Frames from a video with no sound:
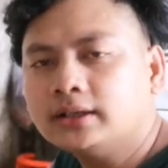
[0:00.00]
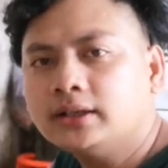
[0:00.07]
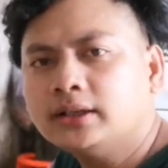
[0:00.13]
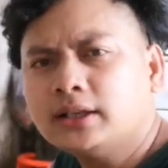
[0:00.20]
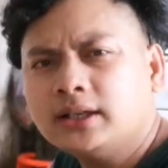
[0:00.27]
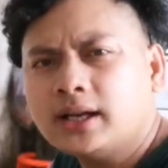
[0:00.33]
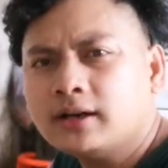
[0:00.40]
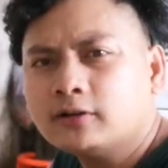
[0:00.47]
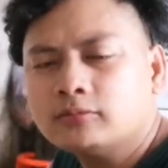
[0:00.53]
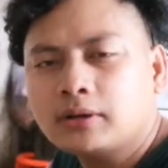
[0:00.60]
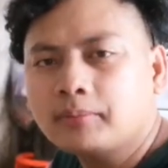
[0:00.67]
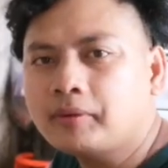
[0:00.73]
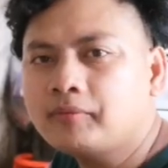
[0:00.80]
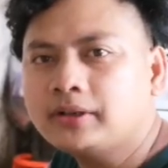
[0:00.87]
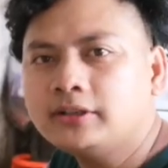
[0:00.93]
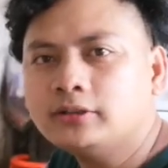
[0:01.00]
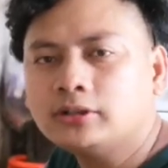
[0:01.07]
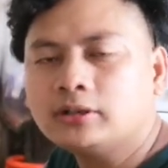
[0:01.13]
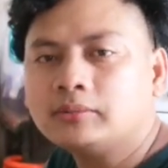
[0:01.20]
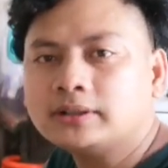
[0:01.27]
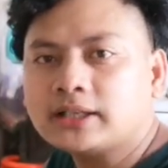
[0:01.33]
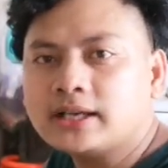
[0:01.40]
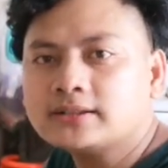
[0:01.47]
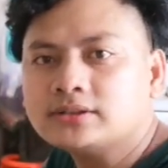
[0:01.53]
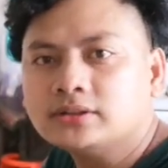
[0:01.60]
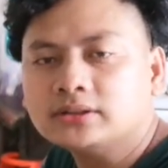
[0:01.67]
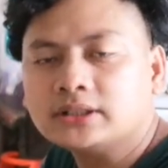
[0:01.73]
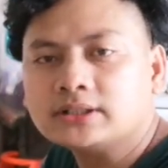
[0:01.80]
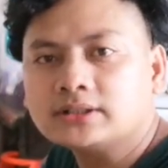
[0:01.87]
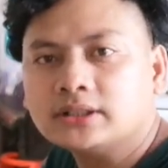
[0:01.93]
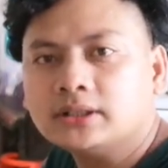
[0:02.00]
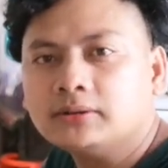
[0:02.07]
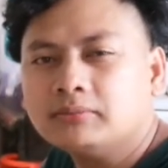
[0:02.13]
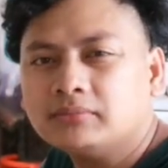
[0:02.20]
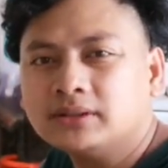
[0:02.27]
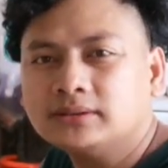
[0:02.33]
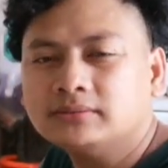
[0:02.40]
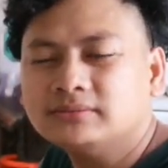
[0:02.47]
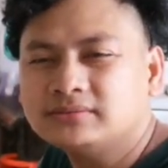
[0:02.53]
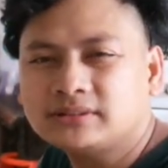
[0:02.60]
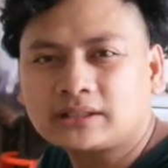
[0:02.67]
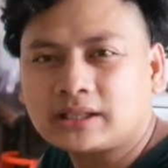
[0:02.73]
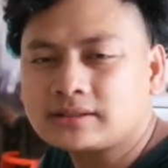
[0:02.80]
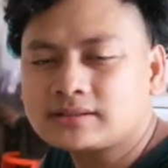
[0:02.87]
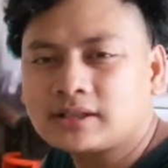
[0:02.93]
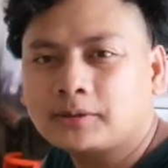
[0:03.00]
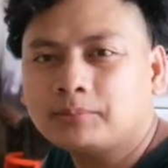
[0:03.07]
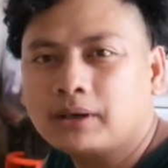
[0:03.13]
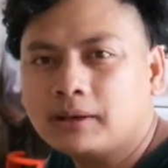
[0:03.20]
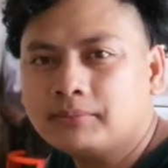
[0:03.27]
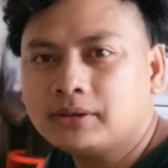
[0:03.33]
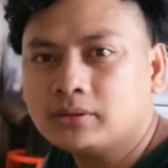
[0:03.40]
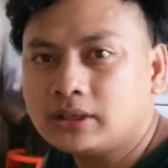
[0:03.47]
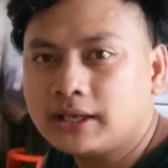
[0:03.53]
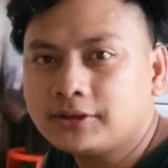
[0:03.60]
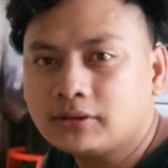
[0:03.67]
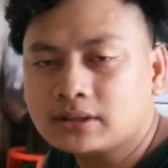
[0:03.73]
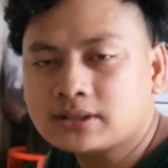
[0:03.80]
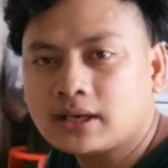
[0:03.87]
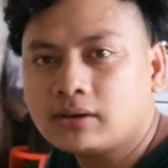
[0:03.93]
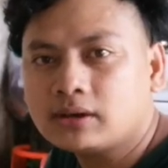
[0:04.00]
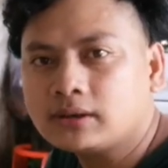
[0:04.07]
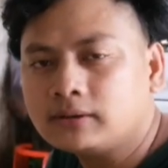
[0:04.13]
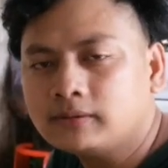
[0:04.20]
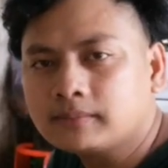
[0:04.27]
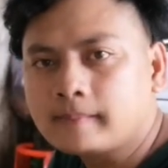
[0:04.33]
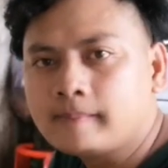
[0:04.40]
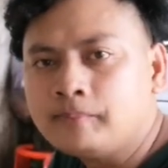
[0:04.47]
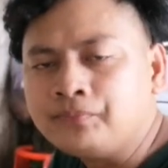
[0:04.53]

Hindi na ako magbibideo na mataas doon kasi mag-transact pa kami wala yung asawa ko.